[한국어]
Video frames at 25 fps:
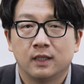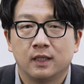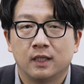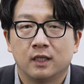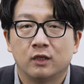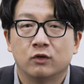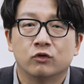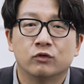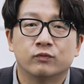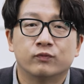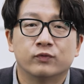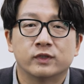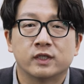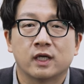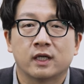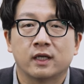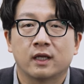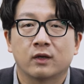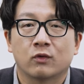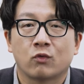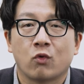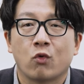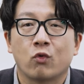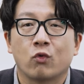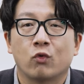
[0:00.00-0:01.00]
이후
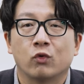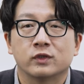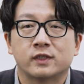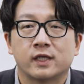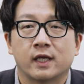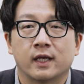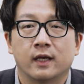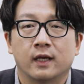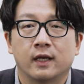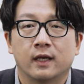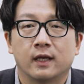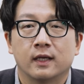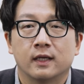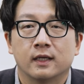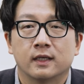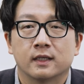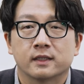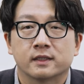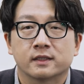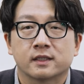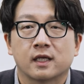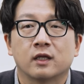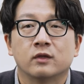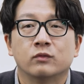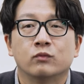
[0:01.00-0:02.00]
부산의 곳곳에
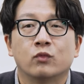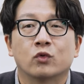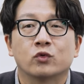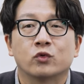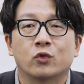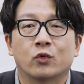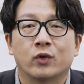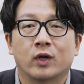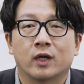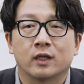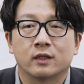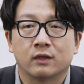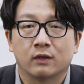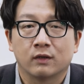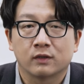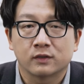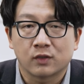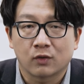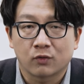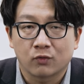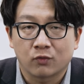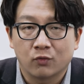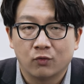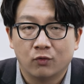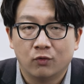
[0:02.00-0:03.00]
산북도로가
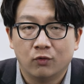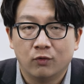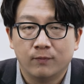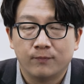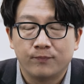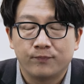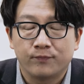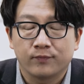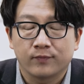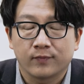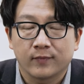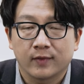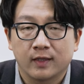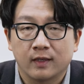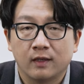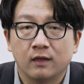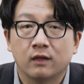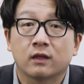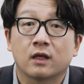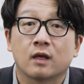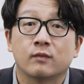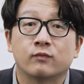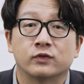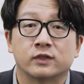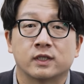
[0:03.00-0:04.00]
들어섰고
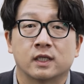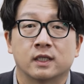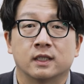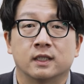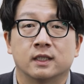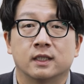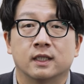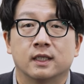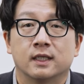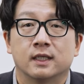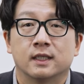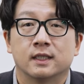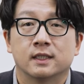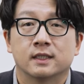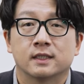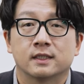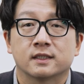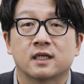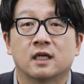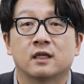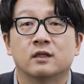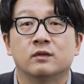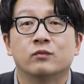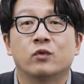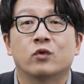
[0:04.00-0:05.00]
이렇게 부산은
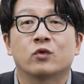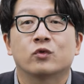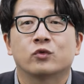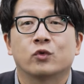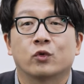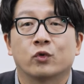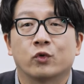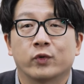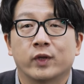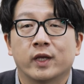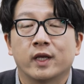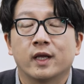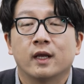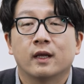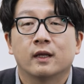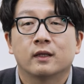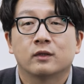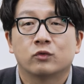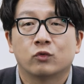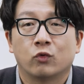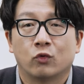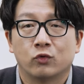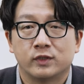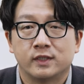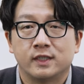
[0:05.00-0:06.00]
산북도로의
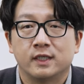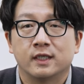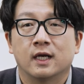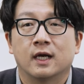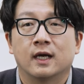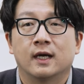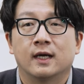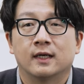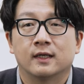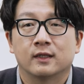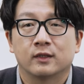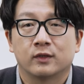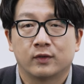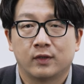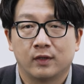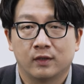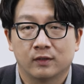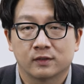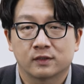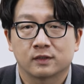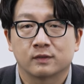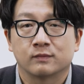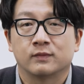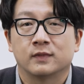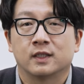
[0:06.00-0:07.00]
도시가
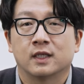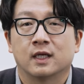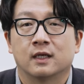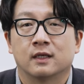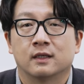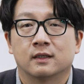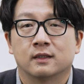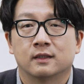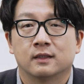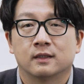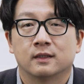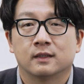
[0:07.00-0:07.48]
되었습니다.